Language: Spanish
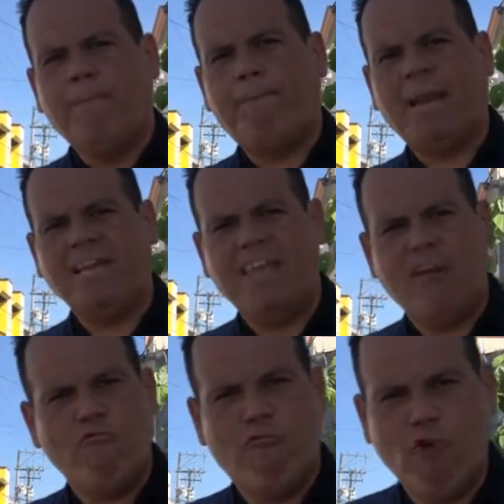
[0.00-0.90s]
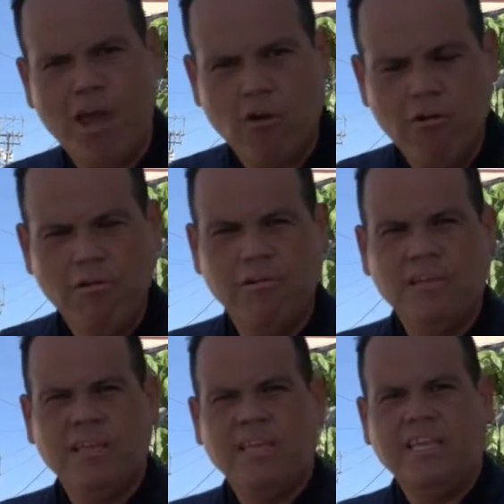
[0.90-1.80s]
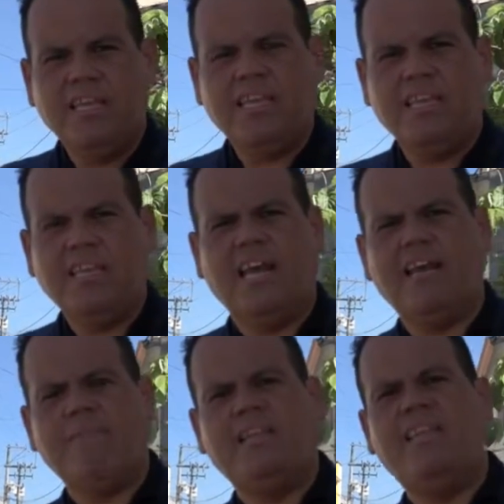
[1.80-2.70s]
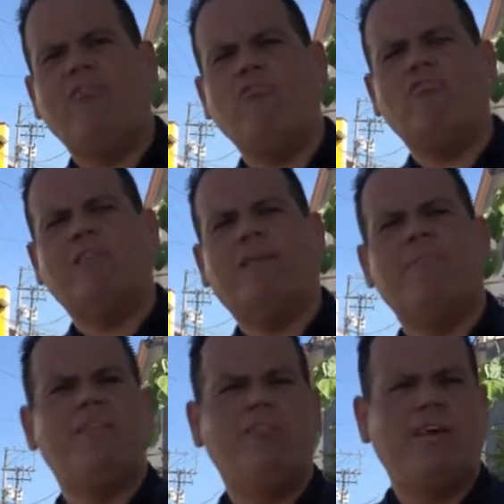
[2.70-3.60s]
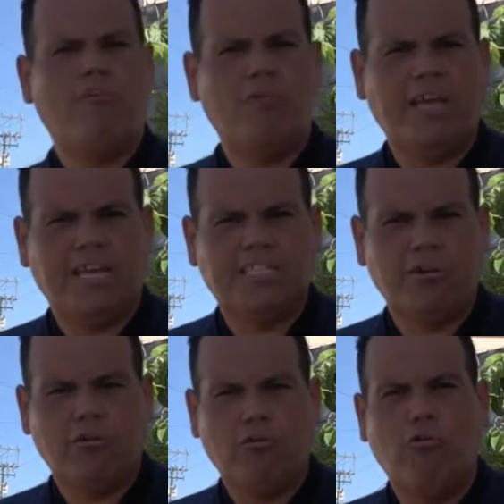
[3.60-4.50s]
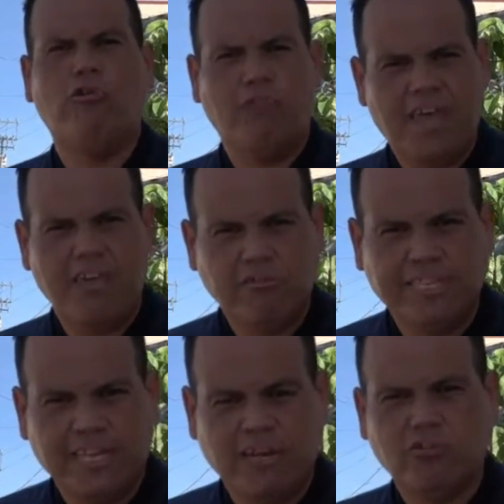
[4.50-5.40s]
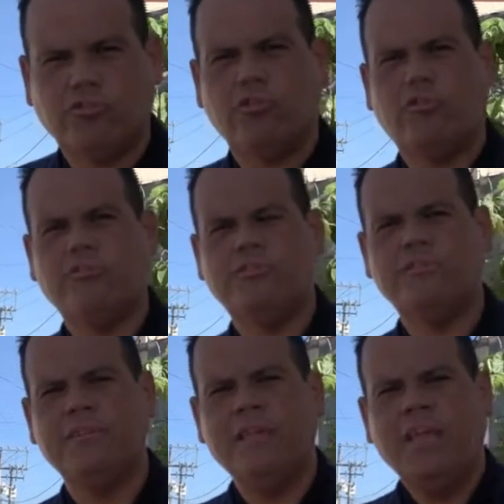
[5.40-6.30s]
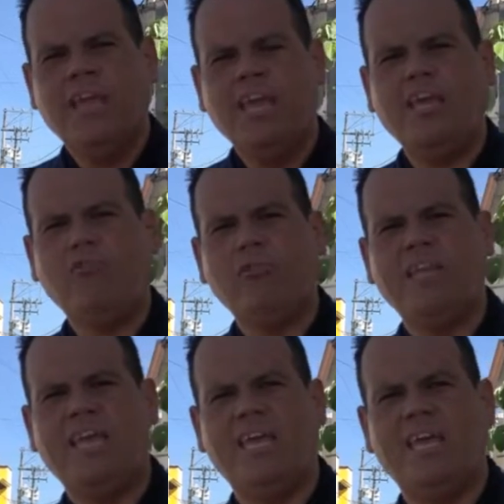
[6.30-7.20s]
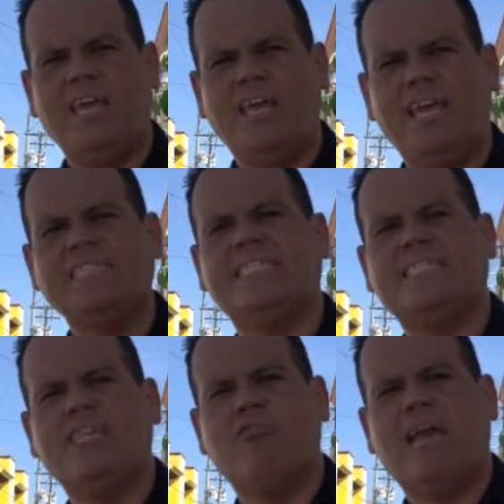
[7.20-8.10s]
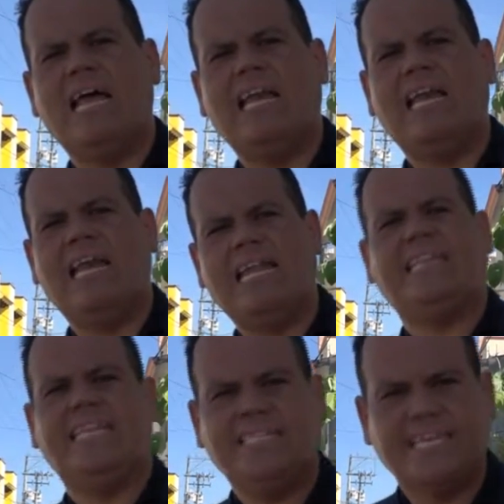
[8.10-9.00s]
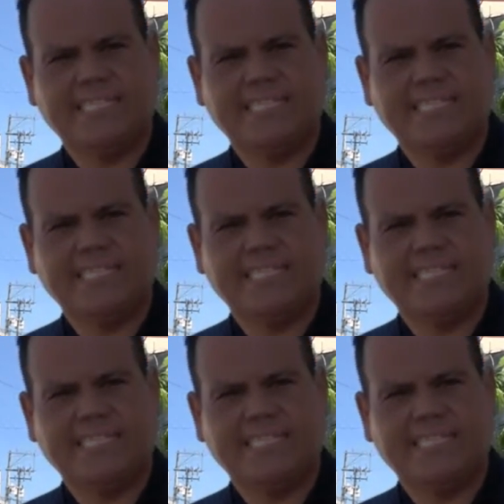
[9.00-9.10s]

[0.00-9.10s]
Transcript: prendieron fuego y arremetieron contra medios de comunicación, uno de ellos el de nosotros, en donde esta señora Leticia